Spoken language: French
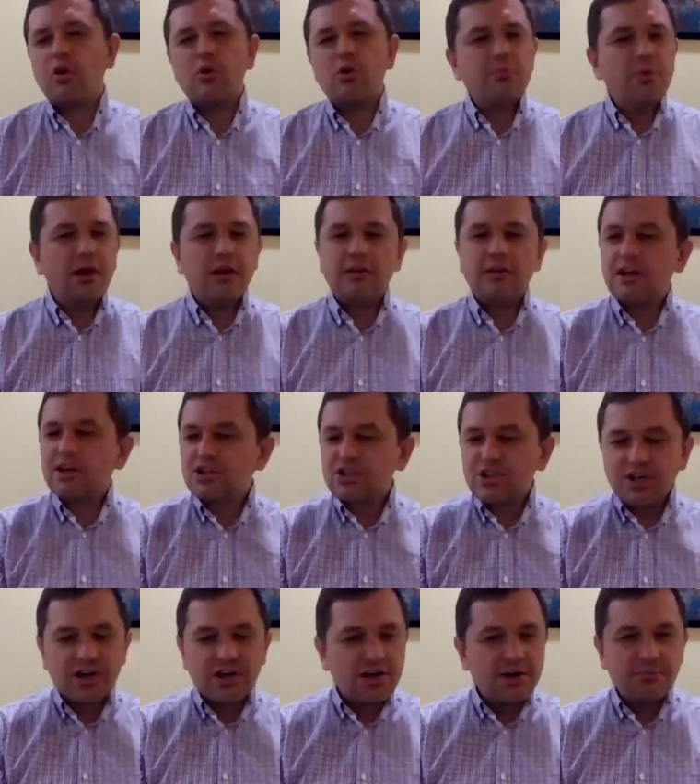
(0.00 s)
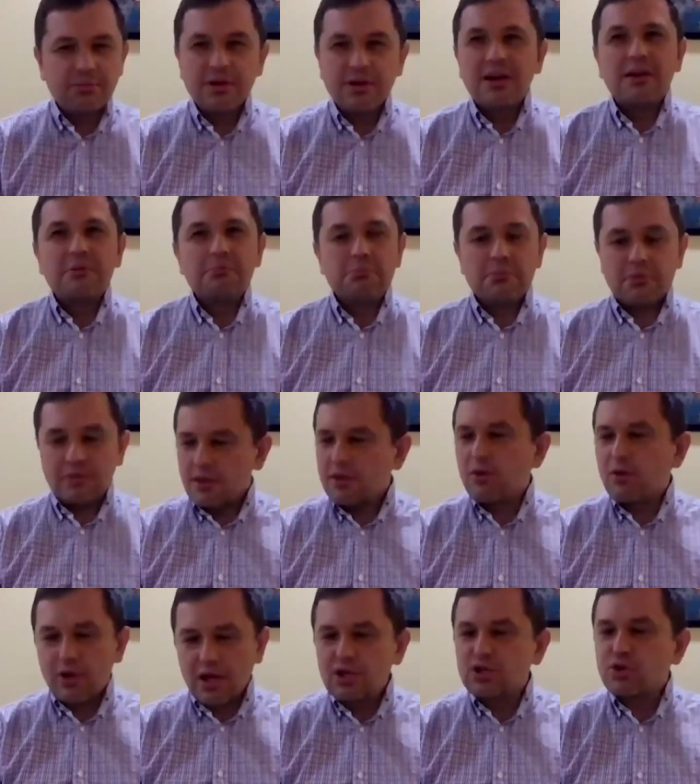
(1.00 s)
amazing job, c'est
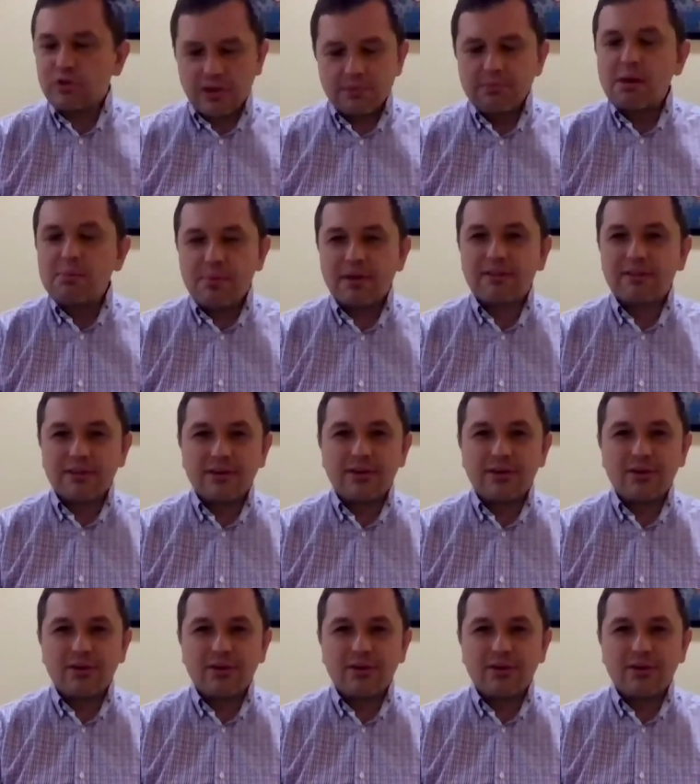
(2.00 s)
que quelque chose s'est mal passé.